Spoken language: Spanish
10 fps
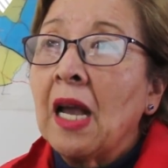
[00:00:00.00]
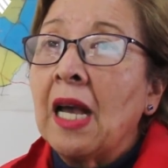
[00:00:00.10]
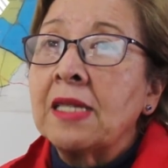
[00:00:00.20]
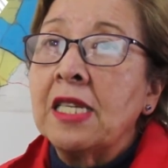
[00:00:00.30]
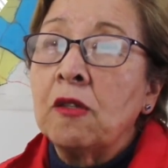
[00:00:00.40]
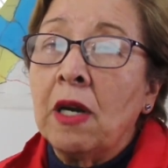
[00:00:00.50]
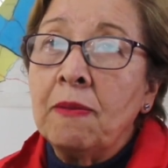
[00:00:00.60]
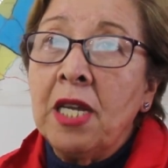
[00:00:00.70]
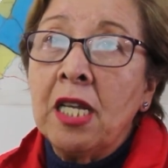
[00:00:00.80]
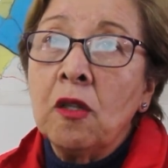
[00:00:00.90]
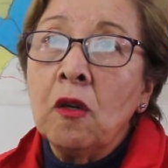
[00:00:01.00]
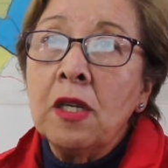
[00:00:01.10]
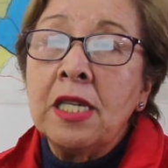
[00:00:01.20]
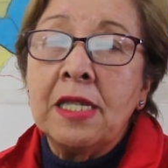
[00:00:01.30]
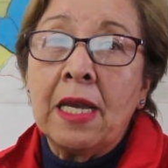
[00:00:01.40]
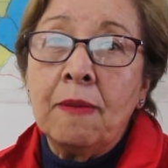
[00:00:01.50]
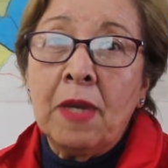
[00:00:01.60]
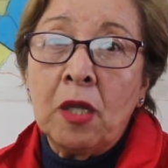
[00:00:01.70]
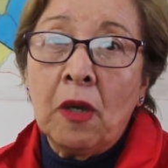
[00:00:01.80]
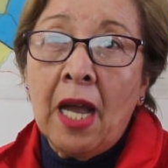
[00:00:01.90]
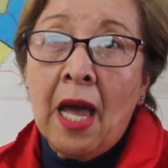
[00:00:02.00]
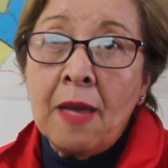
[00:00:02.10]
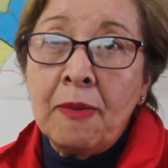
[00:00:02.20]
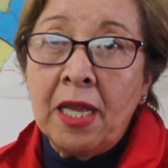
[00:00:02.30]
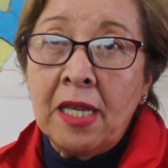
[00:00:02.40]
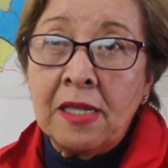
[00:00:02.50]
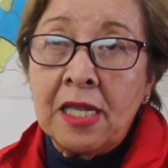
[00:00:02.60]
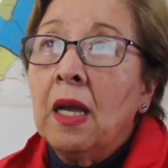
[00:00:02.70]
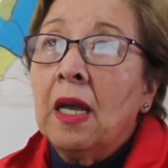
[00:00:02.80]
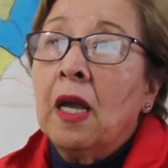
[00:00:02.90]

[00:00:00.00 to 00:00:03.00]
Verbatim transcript: asesoramiento y seguimiento a cada dependencia.